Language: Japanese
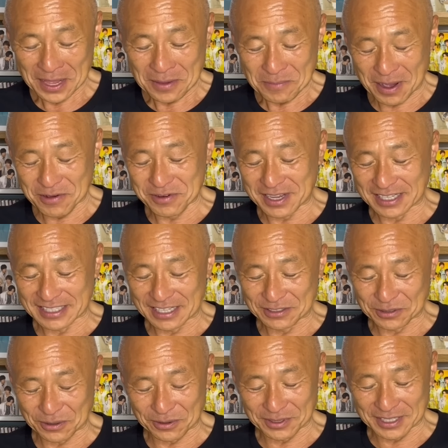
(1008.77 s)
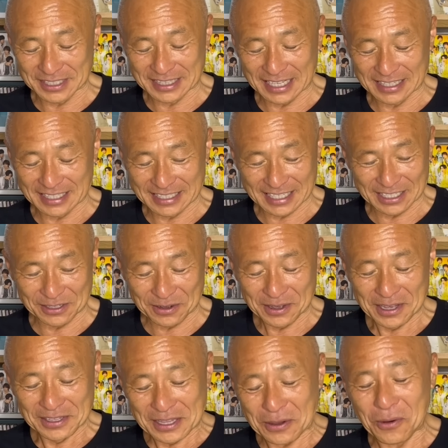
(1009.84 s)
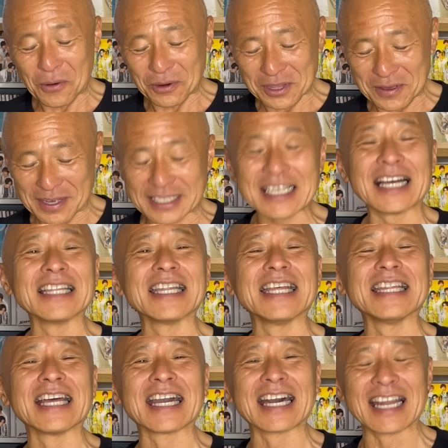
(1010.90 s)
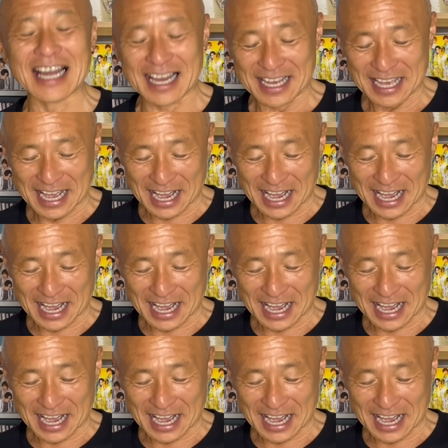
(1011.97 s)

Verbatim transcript: まあ、ふっかさんのところに行ったんですけど、で、ここでは残念ながら、